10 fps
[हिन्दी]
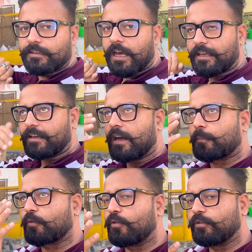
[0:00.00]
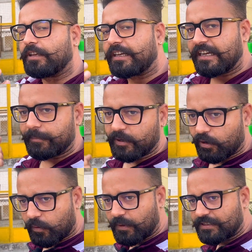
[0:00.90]
ताकि आपको देखने में
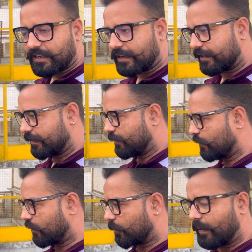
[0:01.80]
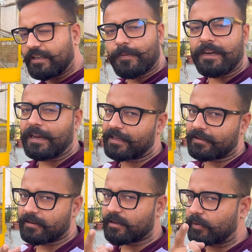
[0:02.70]
और मज़ा आए और प्लीज़ भाई लाइक
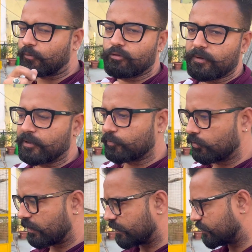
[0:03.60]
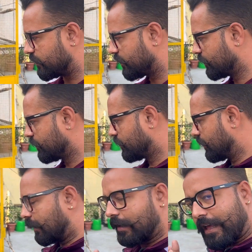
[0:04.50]
करना बिल्कुल भी मत भूला कीजिए
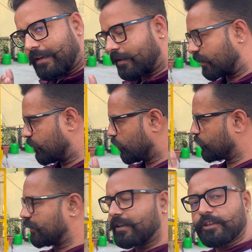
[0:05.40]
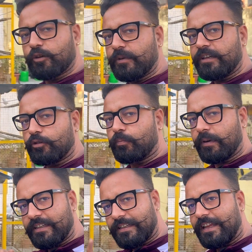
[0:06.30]
लाइक अगर वीडियो अच्छी लगती हो मेरी तो
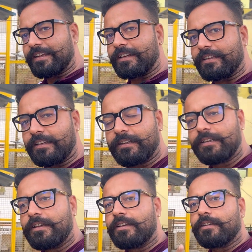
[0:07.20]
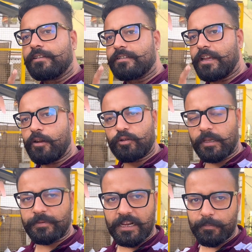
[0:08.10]
प्लीज़ लाइक कर दें चैनल को
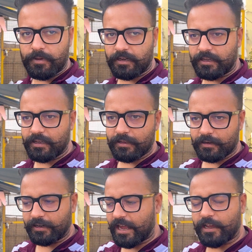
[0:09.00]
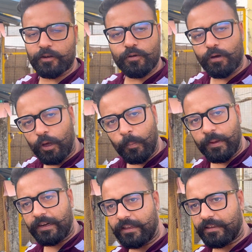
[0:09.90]
सब्सक्राइब करके रिंग आइकन को ऑल
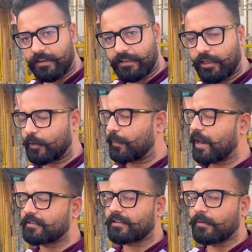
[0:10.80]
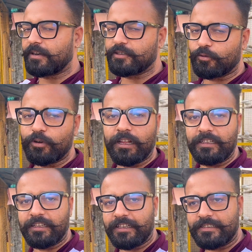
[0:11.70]
पे क्लिक कर दें और एक प्यारा सा कमेंट ज़रूर
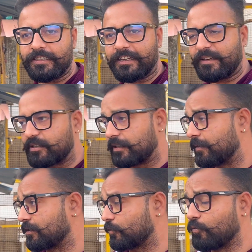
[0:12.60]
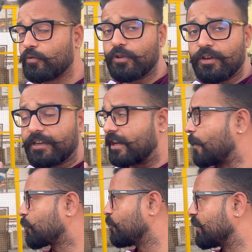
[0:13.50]
डाल दिया कीजिए ताकि मैं समझ सकूँ कि
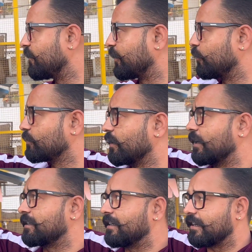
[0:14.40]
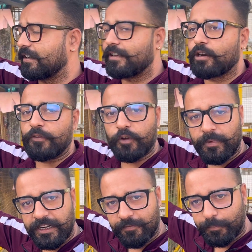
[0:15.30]
आपको मेरी वीडियोज़ अच्छी लग रही हैं और
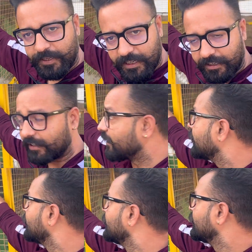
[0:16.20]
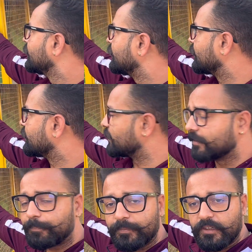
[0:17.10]
इन्फॉर्मेटिव भी लग रही हैं ठीक है जी
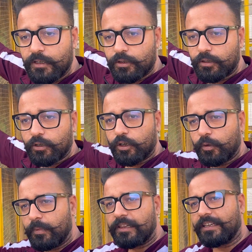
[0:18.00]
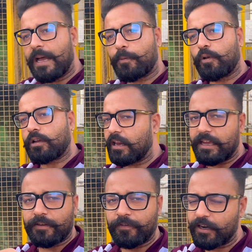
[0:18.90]
तो मिलते हैं आपको कल
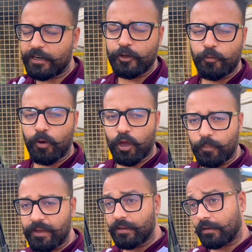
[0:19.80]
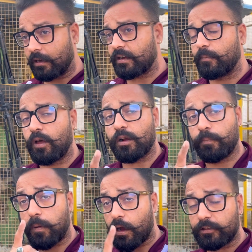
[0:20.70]
एक फिर एक न्यू ब्लॉग में कल का ब्लॉग
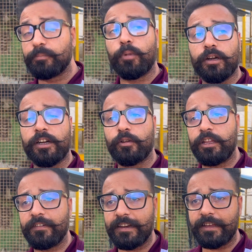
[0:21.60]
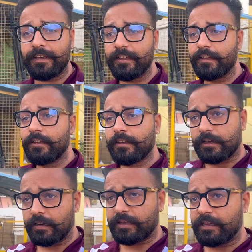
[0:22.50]
बहुत इंपॉर्टेंट होने वाला है
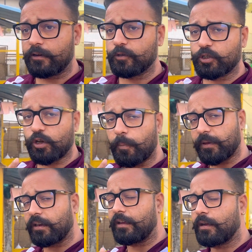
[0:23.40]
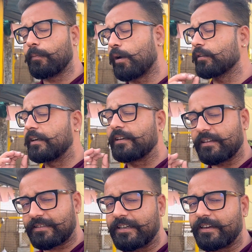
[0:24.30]
कल के जो टॉपिक रहेगा बहुत
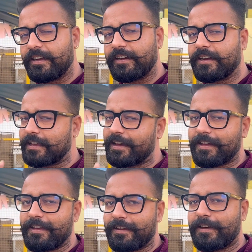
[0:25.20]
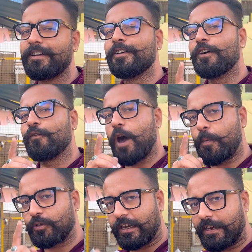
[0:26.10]
इंटरेस्टिंग रहेगा क्या रहेगा वो
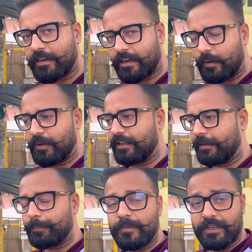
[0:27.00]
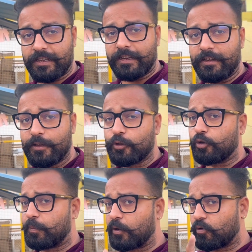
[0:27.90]
आपको चलेगा कल पता ठीक है
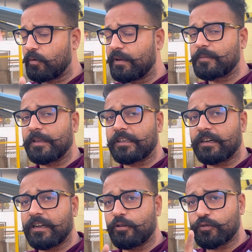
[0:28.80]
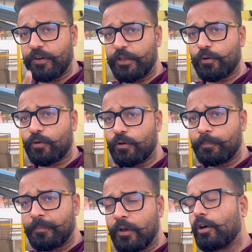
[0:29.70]
तो बिल्कुल मिस मत करना उस वीडियो को
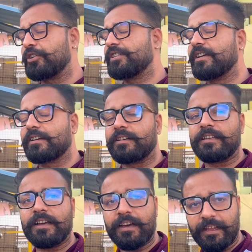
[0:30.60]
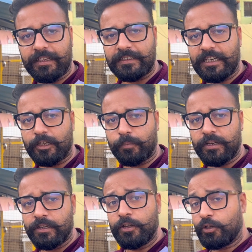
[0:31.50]
और शेयर कर देना हर एक के साथ
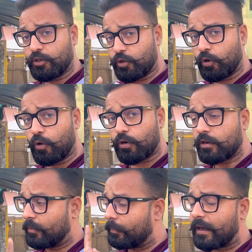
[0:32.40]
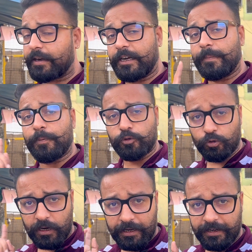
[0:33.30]
में जो लोग मार्केट में
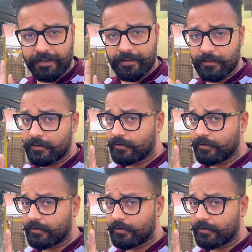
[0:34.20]
फुद्दू काट रहे हैं